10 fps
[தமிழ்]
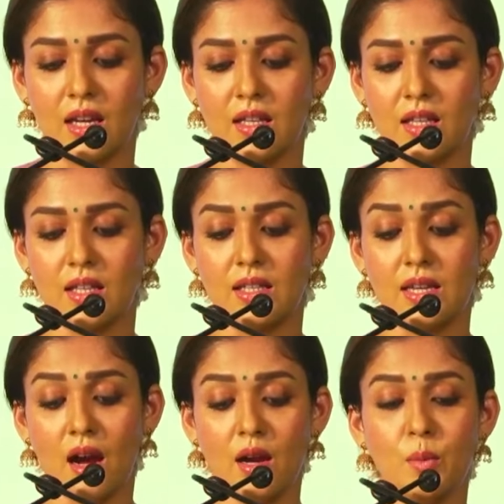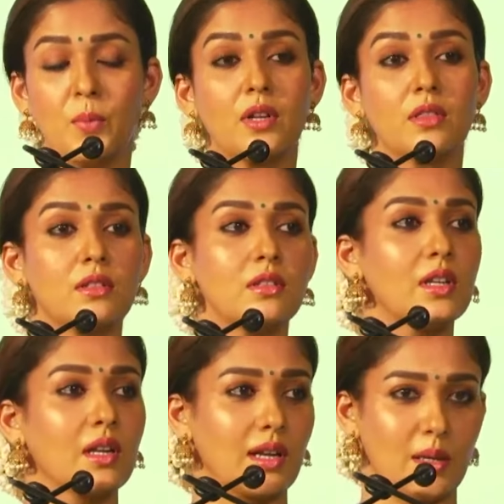இதை
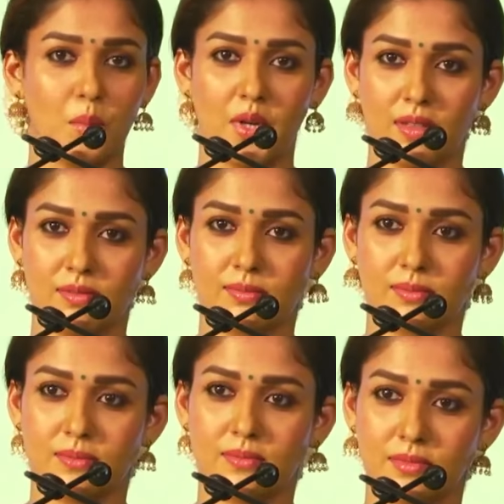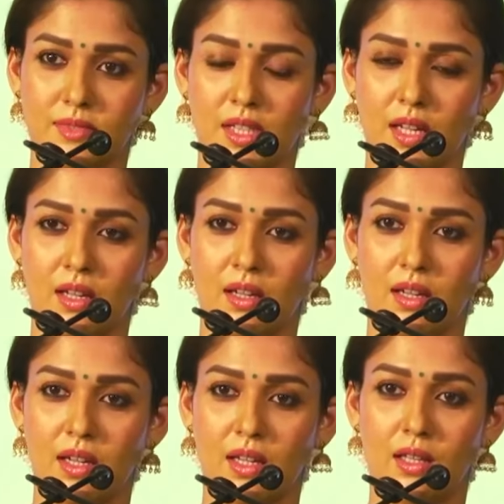நியாயப்படுத்துதுன்னு நான் நம்புகிறேன்
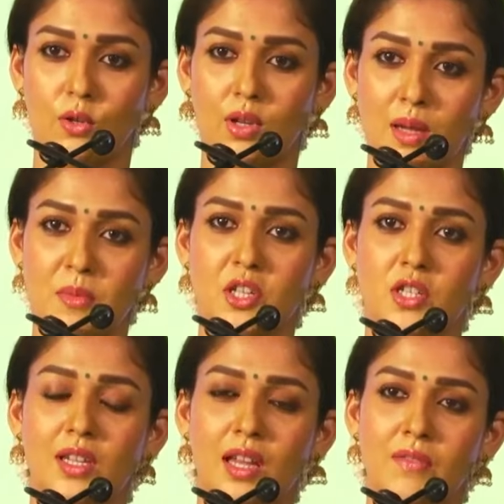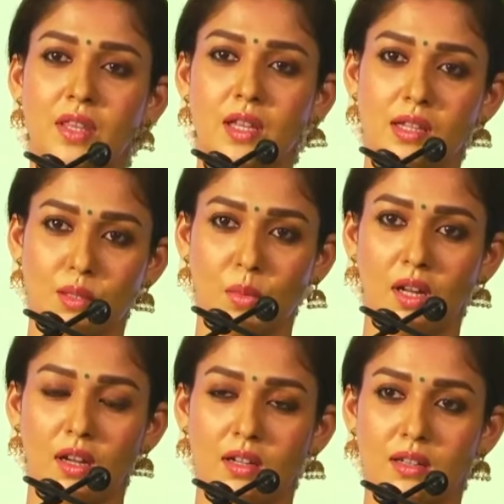இந்த கொலாபரேஷன் ஏன்
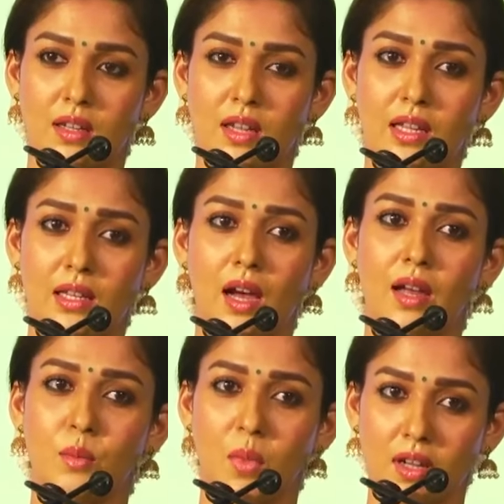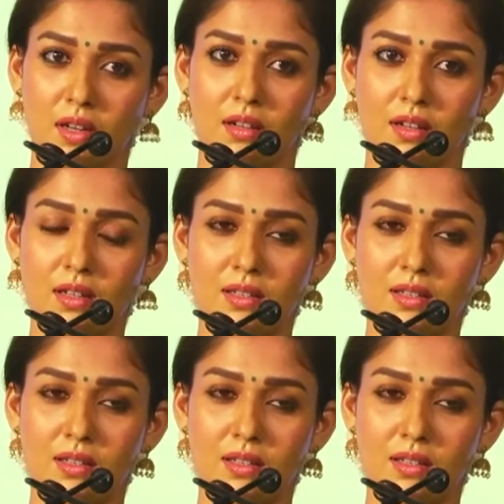வித்தியாசமாக இருக்குது ஏன் நியாயமாக இருக்குன்னா